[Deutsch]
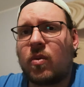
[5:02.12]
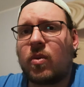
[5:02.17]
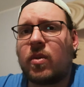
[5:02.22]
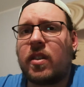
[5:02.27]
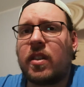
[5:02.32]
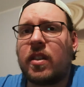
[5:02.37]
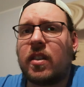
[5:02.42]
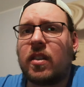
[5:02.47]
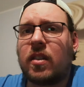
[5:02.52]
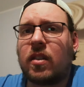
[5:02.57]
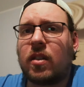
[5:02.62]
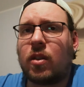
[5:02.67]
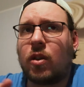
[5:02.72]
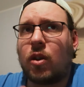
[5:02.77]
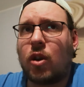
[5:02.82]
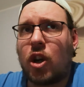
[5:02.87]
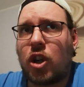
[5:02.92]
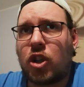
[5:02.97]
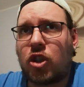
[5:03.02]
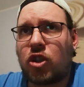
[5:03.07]
wurde,
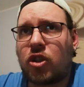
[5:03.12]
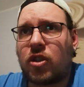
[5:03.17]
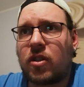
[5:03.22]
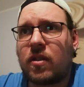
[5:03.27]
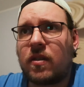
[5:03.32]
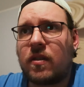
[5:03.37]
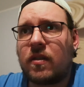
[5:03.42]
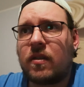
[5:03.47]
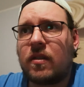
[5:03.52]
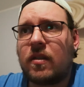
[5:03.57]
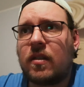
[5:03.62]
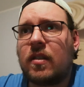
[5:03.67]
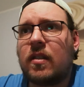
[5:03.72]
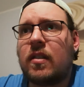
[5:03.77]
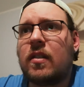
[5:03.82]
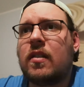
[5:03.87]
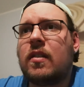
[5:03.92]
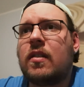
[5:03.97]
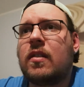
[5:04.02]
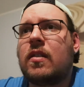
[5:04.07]
gelöscht.
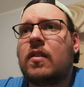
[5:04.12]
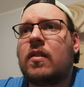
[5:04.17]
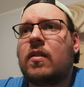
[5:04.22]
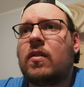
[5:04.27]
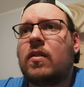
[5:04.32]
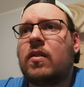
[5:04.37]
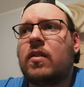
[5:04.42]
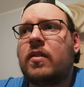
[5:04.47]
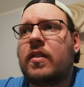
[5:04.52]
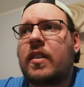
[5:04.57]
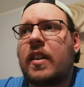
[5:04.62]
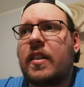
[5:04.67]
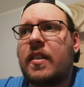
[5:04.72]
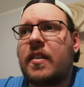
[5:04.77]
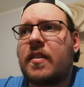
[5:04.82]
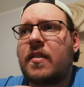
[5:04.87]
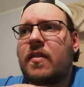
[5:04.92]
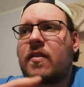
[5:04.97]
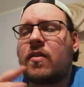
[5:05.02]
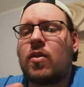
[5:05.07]
Und dann
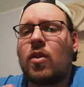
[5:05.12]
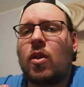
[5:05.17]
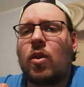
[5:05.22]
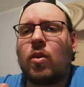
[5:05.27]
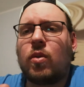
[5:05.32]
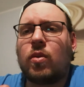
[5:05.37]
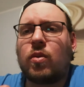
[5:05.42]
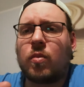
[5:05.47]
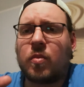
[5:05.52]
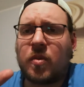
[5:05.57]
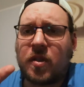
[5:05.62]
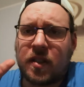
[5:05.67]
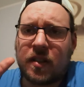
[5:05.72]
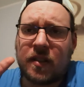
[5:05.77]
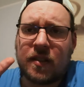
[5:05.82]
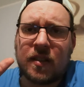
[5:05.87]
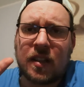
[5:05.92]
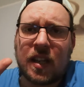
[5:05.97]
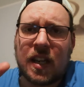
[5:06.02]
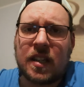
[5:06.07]
hieß es, yo, du musst
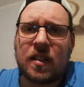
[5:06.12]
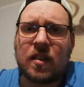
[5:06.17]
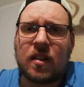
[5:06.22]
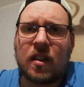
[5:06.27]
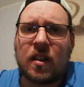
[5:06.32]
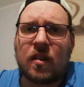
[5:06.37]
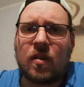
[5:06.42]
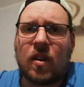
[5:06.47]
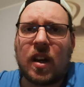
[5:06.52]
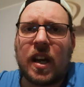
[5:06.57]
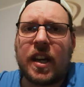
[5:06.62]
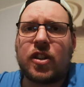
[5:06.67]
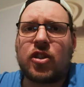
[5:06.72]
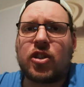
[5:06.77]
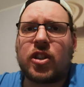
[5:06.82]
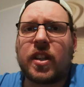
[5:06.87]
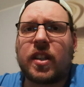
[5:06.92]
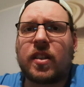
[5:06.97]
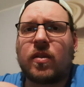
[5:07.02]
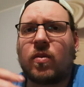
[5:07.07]
jetzt den Rechner dann noch
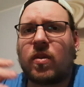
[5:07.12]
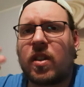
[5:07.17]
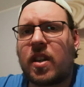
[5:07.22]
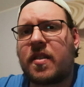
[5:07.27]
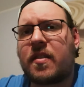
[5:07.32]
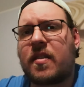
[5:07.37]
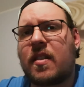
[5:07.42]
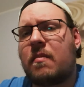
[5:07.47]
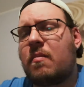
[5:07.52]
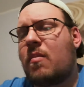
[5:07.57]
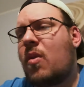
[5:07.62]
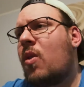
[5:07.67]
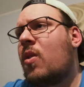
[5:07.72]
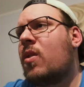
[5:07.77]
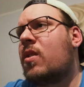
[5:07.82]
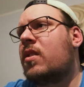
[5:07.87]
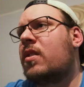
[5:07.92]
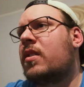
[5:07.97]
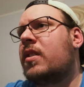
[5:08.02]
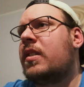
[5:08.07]
einschicken, du kriegst dann
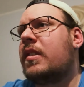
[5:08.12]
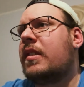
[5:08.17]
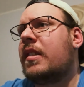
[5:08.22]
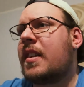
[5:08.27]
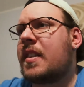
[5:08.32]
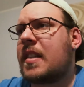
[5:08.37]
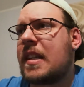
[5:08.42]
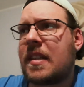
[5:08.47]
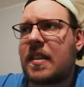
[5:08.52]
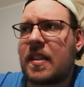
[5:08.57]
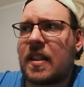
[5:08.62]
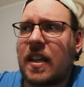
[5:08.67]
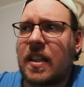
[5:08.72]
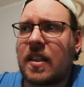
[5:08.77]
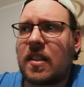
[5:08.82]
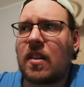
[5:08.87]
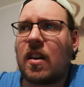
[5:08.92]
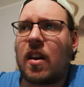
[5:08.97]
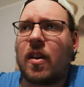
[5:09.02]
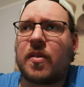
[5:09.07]
morgen einen
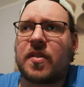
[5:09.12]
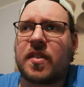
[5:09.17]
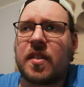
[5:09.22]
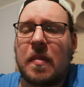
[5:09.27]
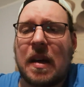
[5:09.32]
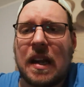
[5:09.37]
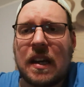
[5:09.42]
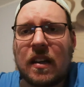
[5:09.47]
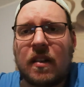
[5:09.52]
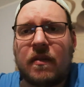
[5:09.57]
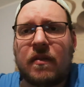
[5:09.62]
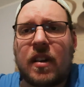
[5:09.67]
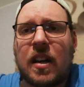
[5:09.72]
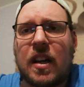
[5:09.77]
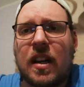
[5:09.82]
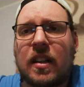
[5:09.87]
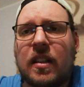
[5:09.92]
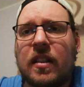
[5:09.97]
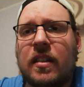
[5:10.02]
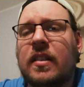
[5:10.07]
Ersatzrechner aus einem anderen
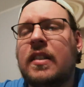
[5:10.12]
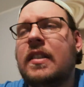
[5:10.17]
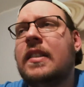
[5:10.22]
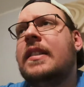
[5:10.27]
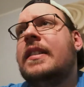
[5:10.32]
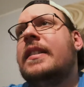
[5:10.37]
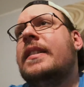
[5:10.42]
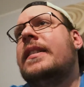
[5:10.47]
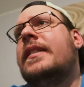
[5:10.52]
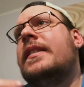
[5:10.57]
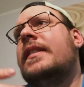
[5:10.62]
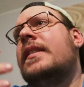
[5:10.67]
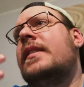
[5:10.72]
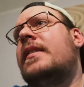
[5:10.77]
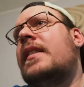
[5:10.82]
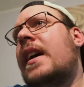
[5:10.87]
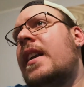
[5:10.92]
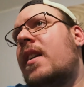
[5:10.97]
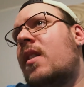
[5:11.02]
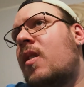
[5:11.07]
Wagen.
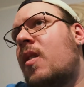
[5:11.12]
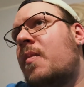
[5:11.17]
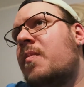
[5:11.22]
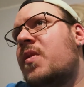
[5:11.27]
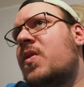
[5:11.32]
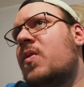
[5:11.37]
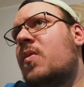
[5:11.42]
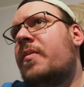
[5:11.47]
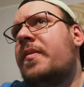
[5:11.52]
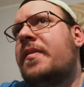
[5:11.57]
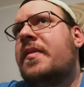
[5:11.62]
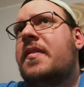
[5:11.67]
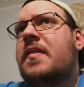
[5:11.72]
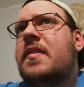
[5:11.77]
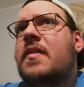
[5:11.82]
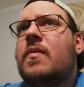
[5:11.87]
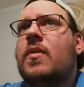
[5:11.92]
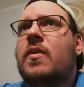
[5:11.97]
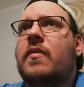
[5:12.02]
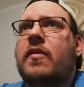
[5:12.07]
Deiner kommt zu
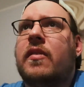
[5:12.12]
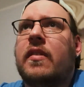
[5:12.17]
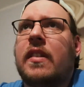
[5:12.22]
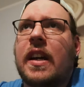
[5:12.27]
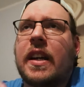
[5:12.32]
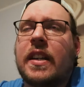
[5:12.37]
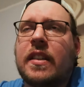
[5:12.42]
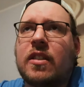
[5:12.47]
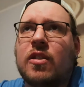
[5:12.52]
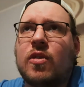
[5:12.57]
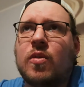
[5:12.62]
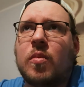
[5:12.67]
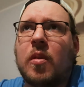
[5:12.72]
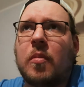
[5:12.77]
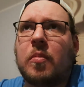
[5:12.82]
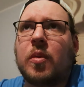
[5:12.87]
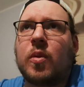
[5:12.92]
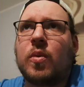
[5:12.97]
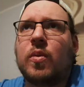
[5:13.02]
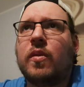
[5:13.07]
uns, wird von der IT
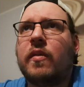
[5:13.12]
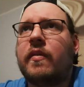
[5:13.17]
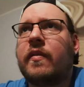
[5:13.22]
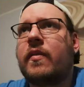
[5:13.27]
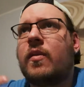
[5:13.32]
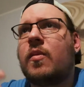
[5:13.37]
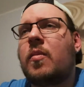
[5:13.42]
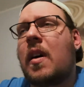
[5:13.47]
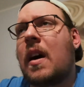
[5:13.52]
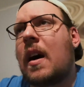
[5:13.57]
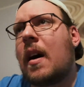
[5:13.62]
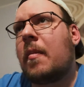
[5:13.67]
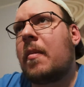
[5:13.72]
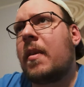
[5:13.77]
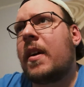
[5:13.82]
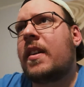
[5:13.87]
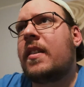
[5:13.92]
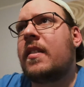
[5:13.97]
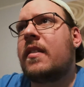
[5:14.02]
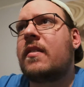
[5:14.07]
überprüft,
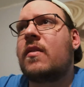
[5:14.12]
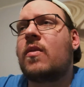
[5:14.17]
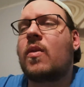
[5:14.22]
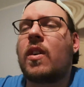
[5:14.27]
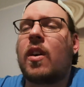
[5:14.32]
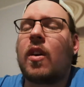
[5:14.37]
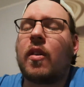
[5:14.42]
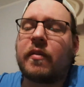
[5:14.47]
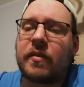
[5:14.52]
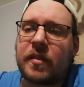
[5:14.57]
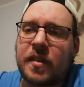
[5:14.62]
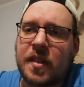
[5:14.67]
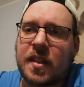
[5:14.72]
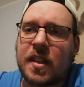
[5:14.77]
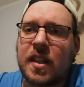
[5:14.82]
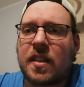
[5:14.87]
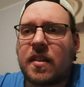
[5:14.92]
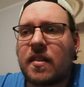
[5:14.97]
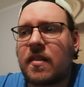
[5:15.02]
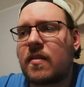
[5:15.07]
überarbeitet, neu
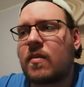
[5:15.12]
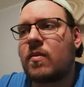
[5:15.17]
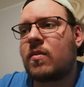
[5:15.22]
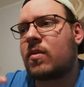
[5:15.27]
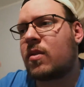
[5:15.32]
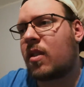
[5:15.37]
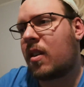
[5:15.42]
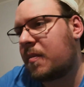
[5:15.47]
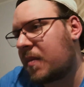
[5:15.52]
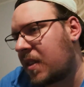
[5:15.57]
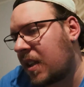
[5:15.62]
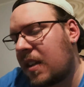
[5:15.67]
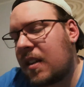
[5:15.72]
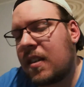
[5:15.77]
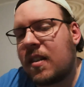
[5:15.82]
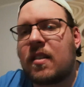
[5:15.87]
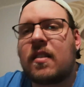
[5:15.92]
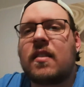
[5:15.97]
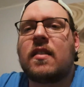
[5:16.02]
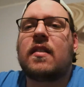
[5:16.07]
aufgesetzt und kommt dann
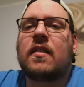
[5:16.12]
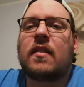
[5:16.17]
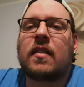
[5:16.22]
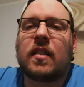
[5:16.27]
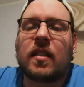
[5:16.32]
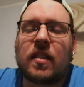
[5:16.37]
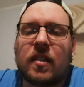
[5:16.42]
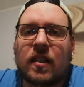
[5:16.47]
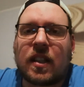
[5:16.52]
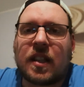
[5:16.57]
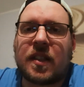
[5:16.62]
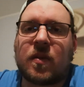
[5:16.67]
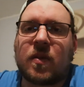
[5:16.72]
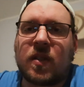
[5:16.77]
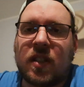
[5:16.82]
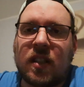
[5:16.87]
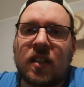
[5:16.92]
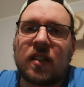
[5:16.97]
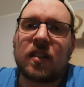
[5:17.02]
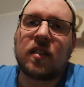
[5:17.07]
in den, äh, also
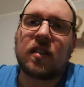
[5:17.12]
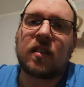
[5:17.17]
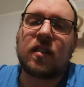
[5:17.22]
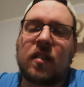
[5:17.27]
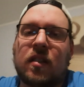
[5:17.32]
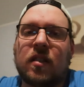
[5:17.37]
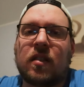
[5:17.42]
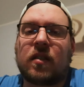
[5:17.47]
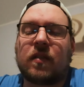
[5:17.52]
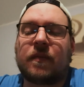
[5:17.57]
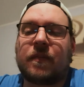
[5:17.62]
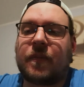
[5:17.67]
in den äh,